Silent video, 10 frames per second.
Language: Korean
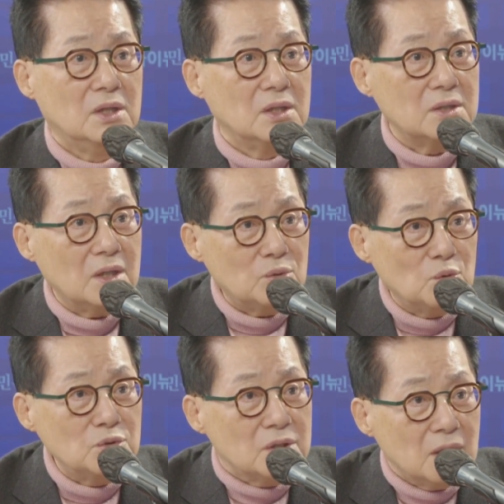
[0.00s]

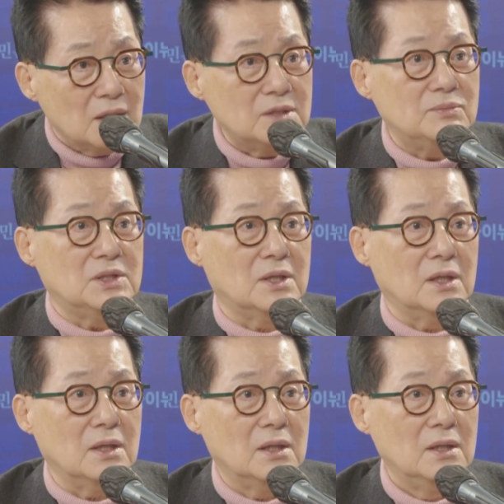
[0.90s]
대통령이 아닙니다.
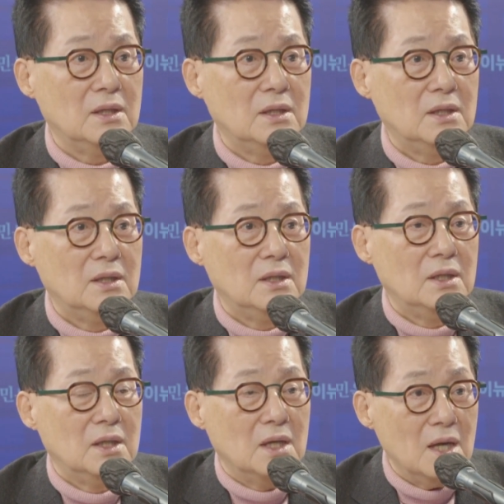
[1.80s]

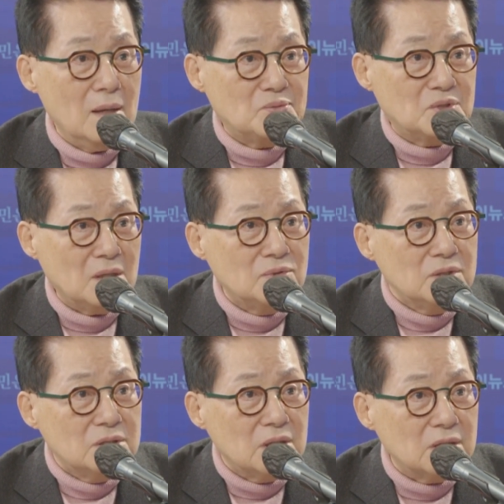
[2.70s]
실무자가죠. 합참
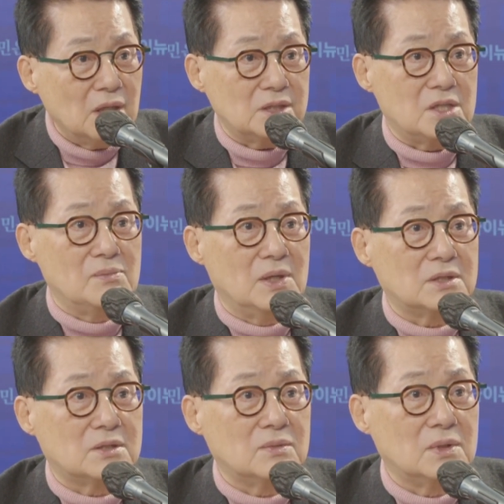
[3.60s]
의장이 네. 하실
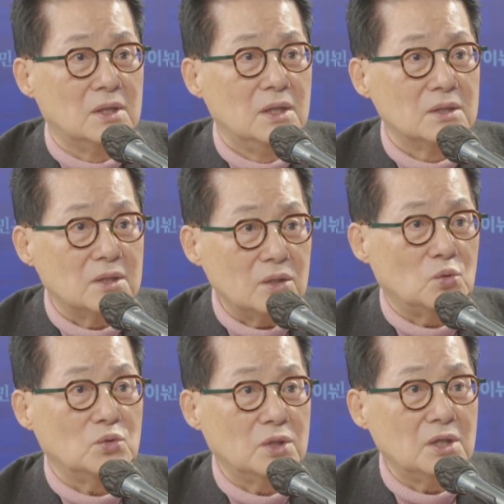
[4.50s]
말씀을
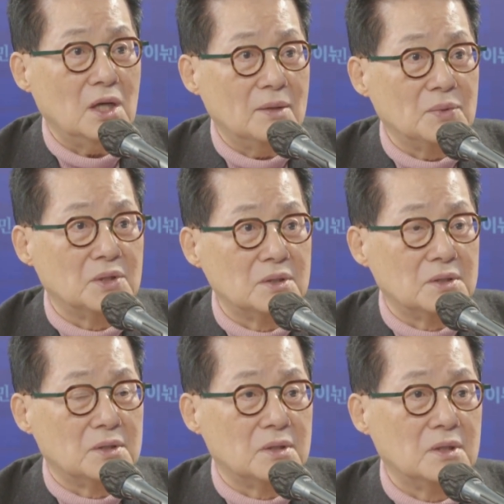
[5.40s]
대통령이
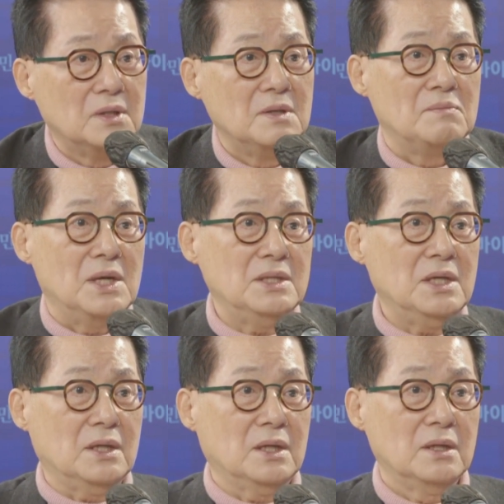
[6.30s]
하면은 만약에